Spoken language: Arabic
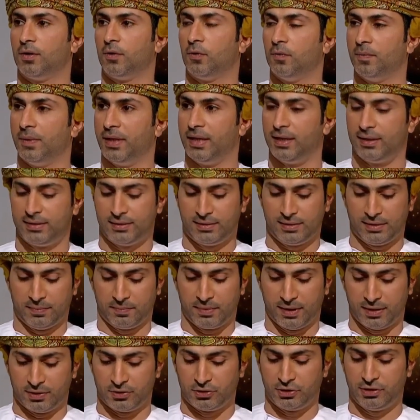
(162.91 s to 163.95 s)
عماني
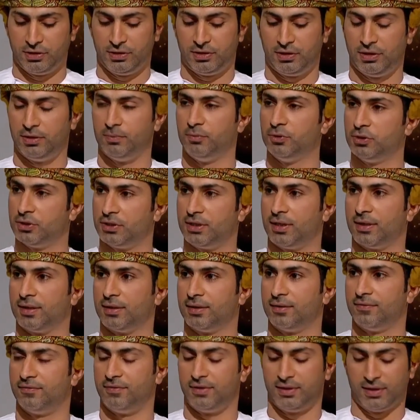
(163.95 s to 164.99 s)
بلجيكي
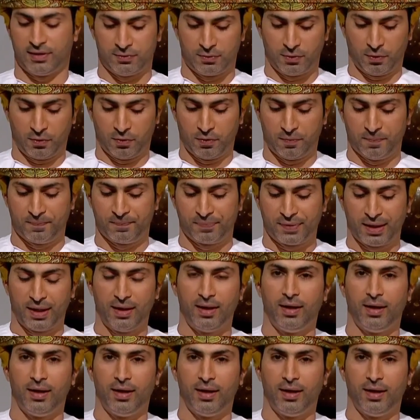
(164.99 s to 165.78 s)
مشترك في الدقم